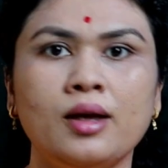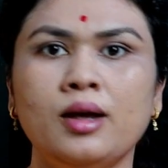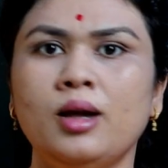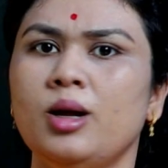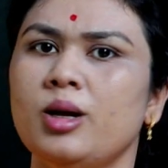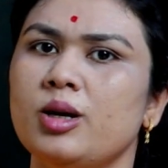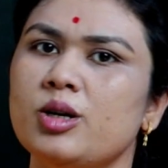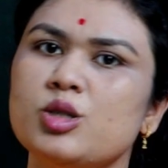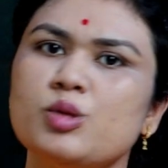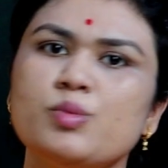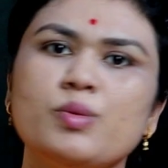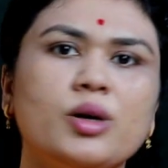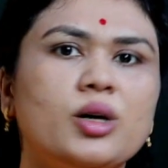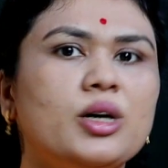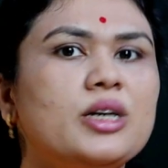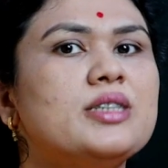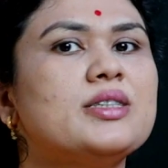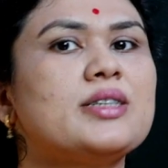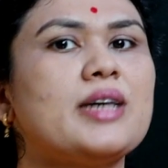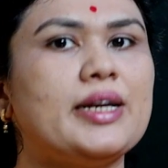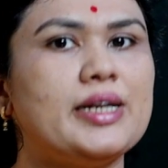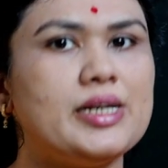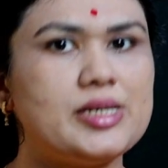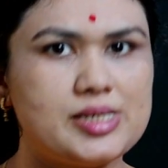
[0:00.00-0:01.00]
हैं इसमें कई
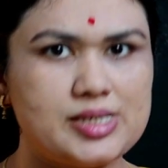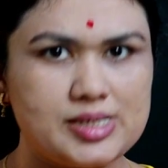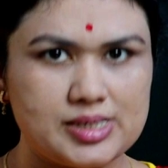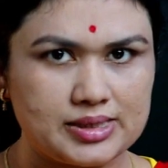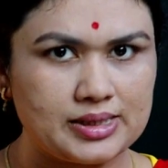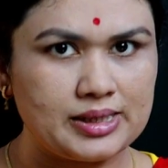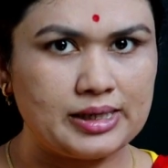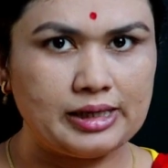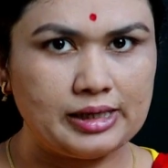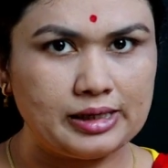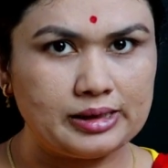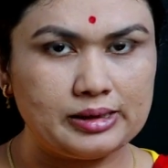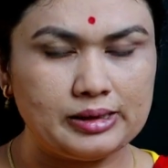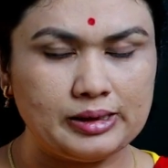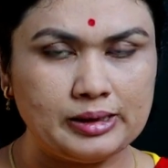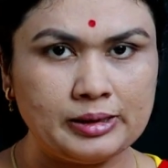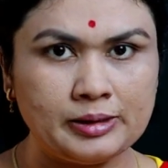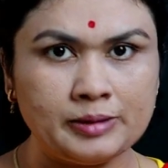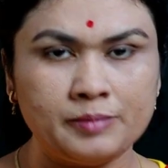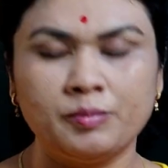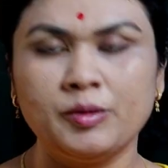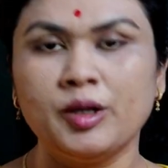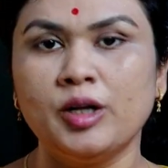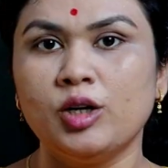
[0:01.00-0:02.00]
सारी चीज़ें आती
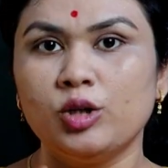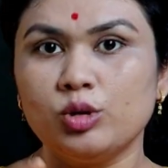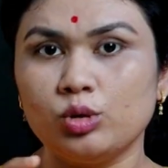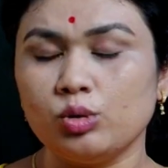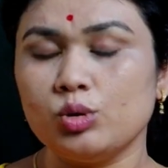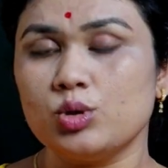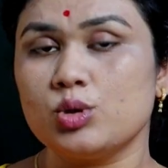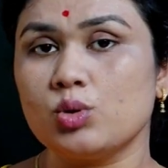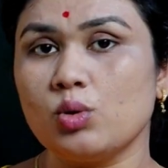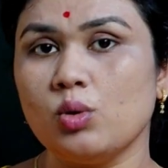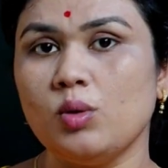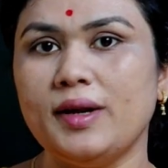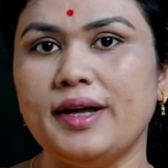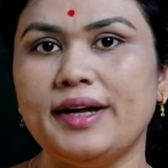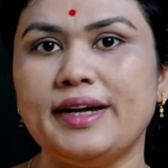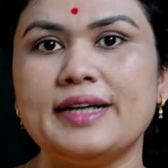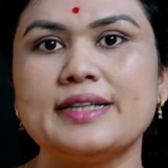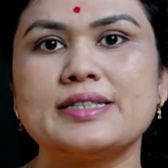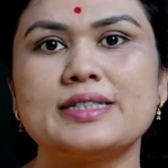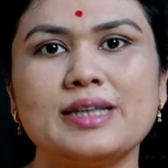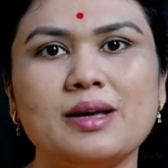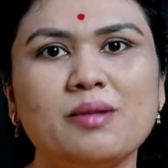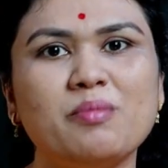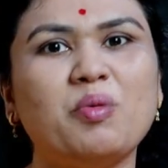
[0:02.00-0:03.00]
हैं तो इसको
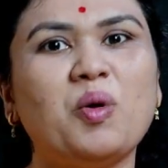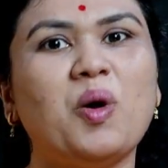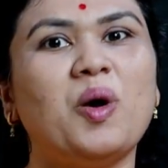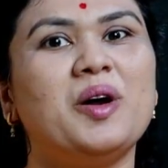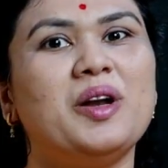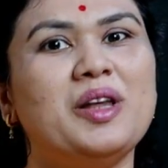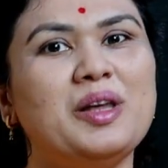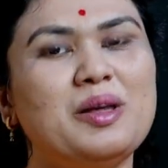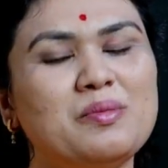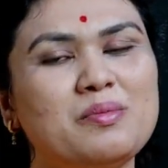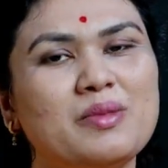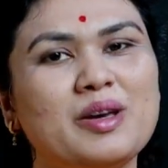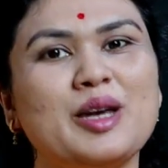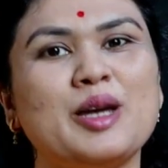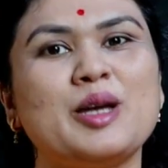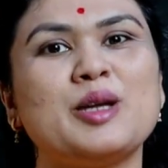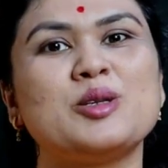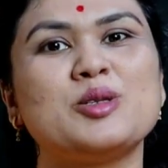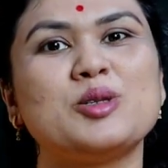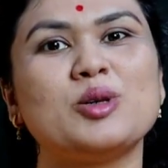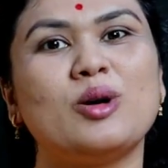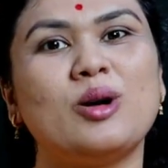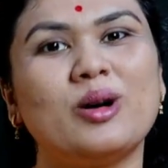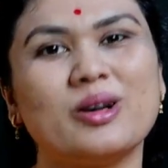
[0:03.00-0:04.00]
लेने से बॉडी
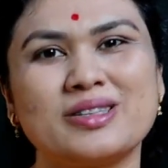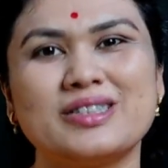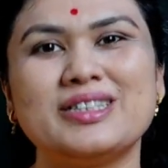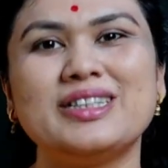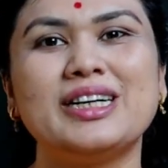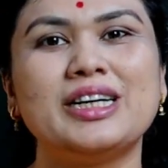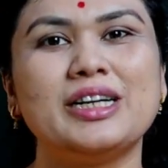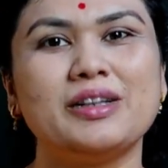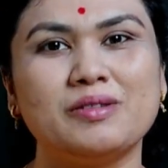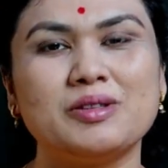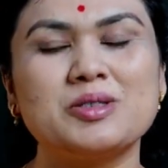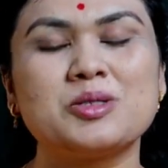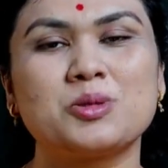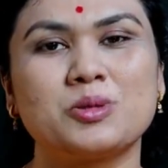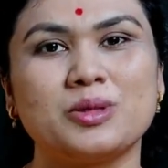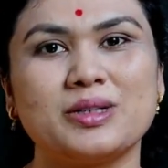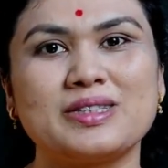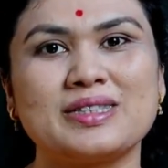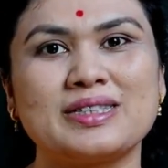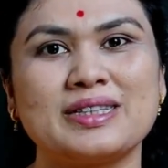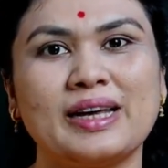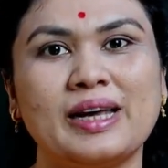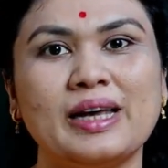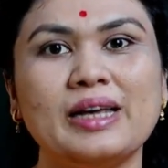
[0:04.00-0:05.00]
में जो ऑक्सीडेटिव
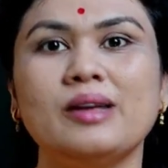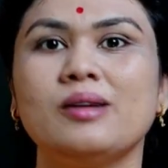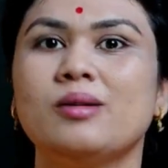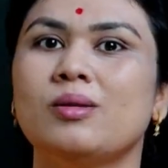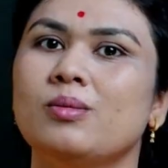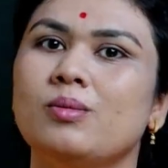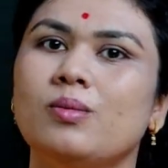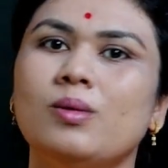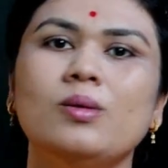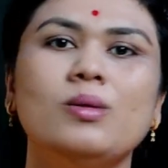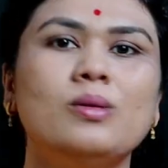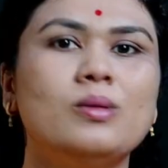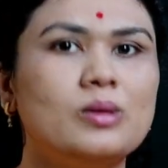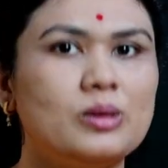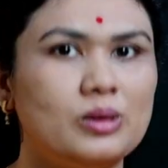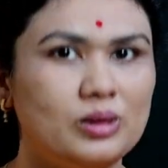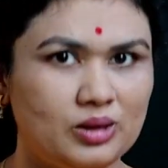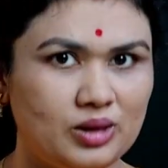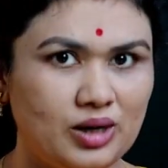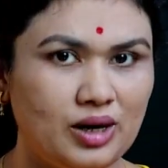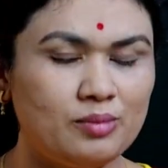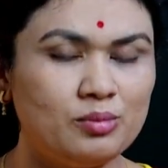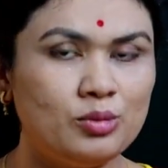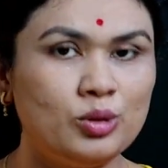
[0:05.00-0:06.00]
स्ट्रेस है वो
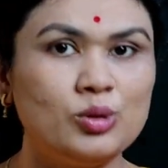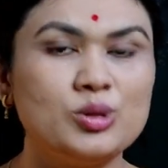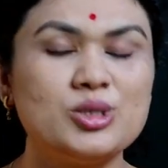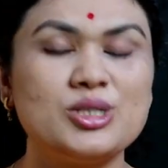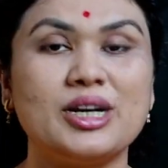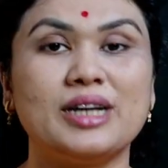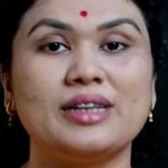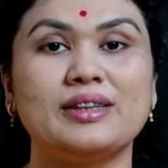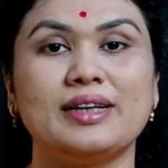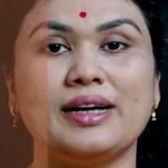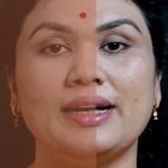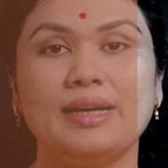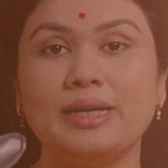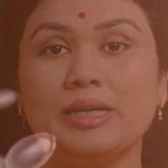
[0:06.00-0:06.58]
कम हो जाता